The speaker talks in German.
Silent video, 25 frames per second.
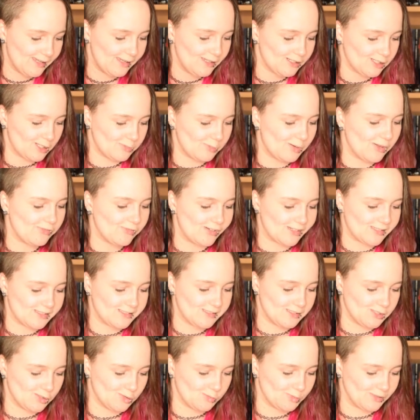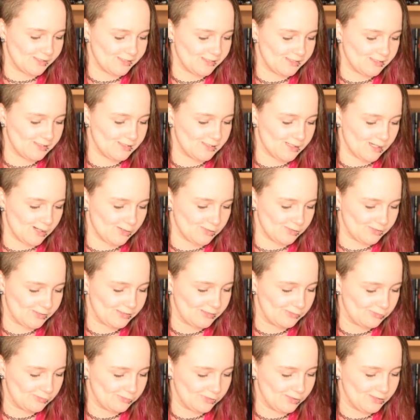Dabei wachsen sie über sich
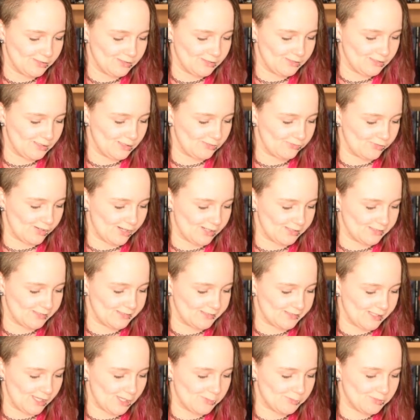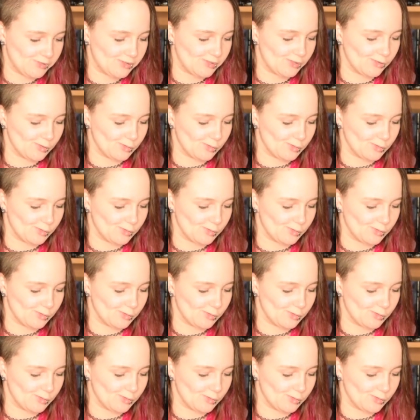hinaus, finden ihr wahres Selbst,